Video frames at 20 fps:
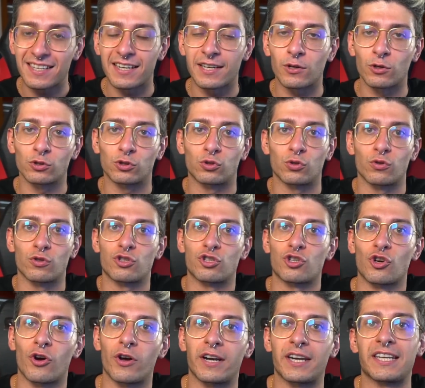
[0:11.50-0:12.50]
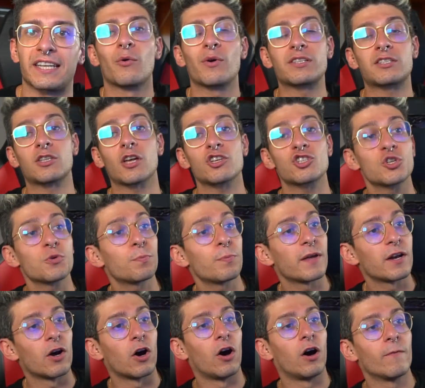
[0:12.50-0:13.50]
le costruzioni. Quest'oggi
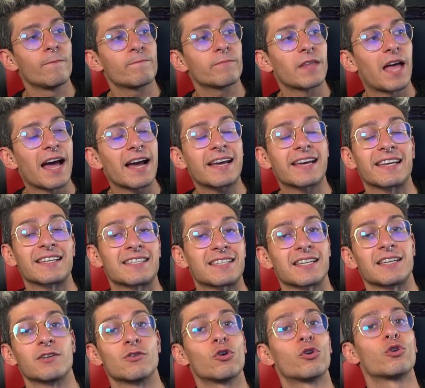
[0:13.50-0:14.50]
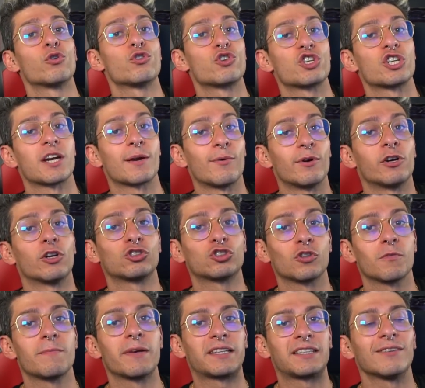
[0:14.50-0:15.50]
però, anche se non riusciremo al nostro
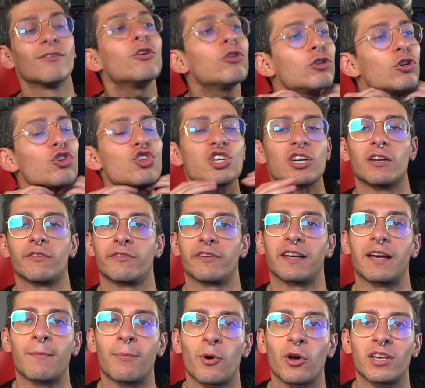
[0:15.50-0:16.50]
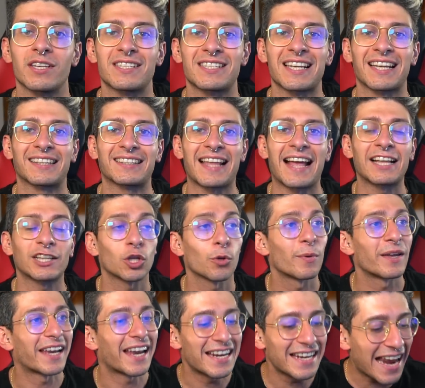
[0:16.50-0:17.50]
obiettivo, non ce ne frega poi chissà tanto
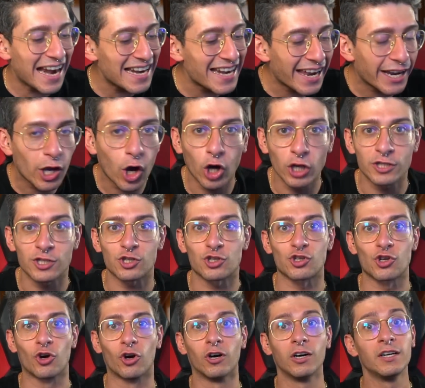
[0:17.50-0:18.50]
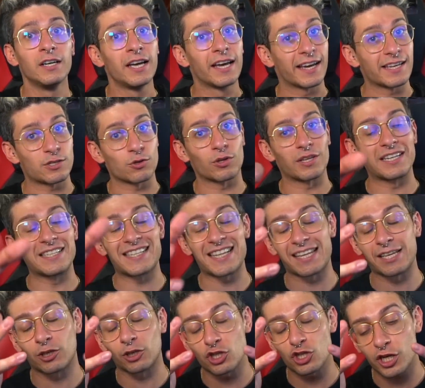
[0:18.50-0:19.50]
perché nel negozio, che se utilizzate
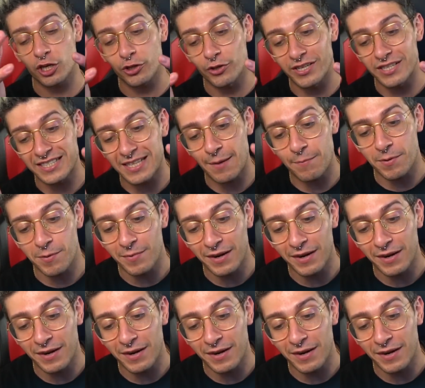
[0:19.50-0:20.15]
il codice giocatore step, mi